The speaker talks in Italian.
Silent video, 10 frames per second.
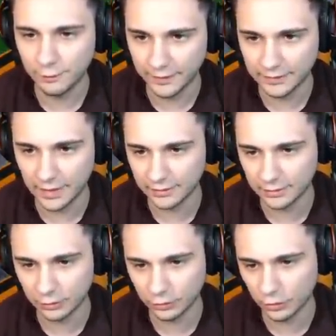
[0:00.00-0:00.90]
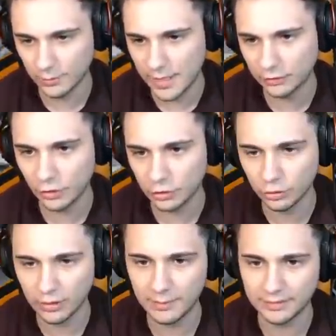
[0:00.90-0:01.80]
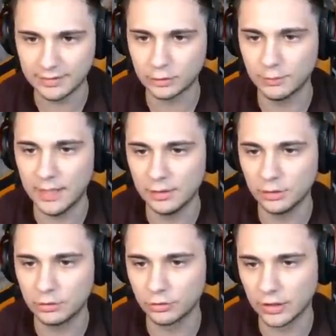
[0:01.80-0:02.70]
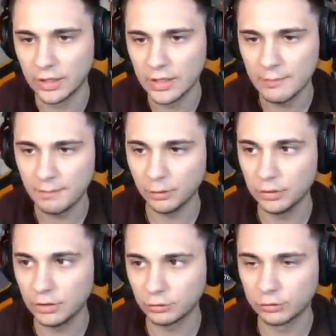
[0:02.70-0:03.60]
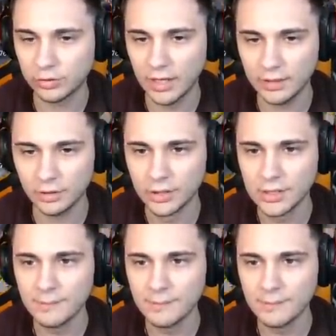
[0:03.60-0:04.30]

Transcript: fantastico, secondo me il gioco non è mai stato meglio di così, ma lo dico su serio,